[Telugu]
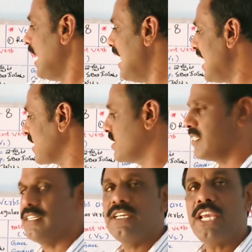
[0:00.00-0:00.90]
ఎలెక్ట్
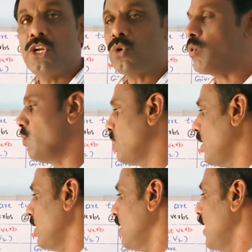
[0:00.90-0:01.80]
ఎన్నుకొనుట
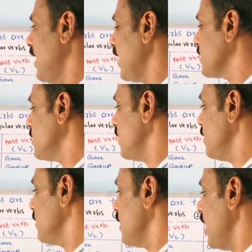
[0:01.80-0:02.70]
ఎలెక్టెడ్
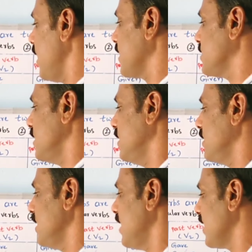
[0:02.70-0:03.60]
ఎలెక్టెడ్
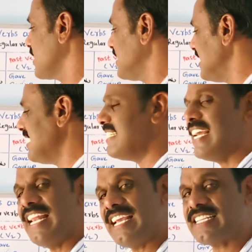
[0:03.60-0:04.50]
ఎలెక్టెడ్
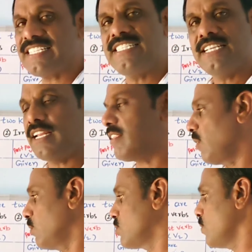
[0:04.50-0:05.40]
ఎలెక్టెడ్ అని
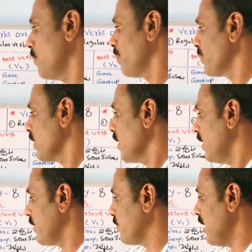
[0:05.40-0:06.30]
చదవచ్చు
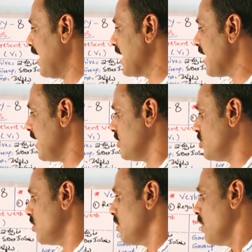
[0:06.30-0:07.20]
నెక్స్ట్ ఎంగేజ్
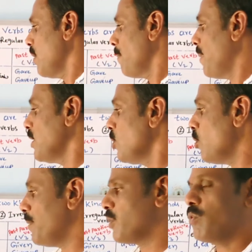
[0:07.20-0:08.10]
పనిలో
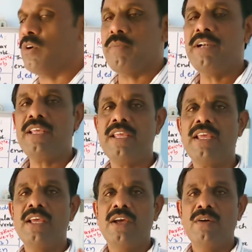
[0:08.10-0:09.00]
పెట్టుకోవటం అంటే
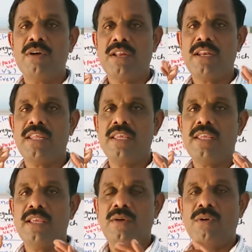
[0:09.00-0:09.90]
ఒకరిని
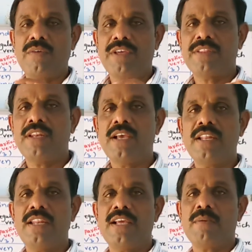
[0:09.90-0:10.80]
ఒక వ్యక్తిని
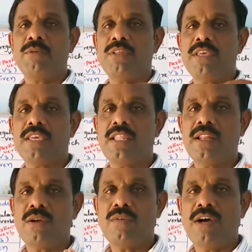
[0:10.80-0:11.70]
కానీ లేకపోతే
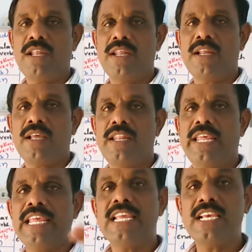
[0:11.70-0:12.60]
ఇంకేదైనా ఒక వాహనాన్ని కానీ
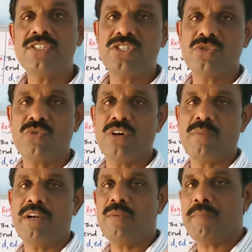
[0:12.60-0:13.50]
ఎంగేజ్
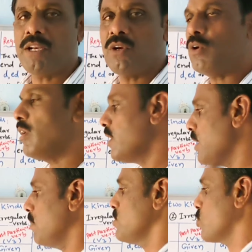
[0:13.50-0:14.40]
తీసుకోవటం అంటే పనిలో
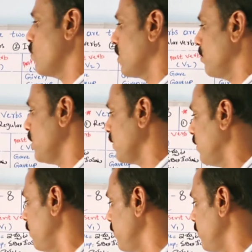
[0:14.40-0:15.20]
నియమించుకోవటం అని అర్థం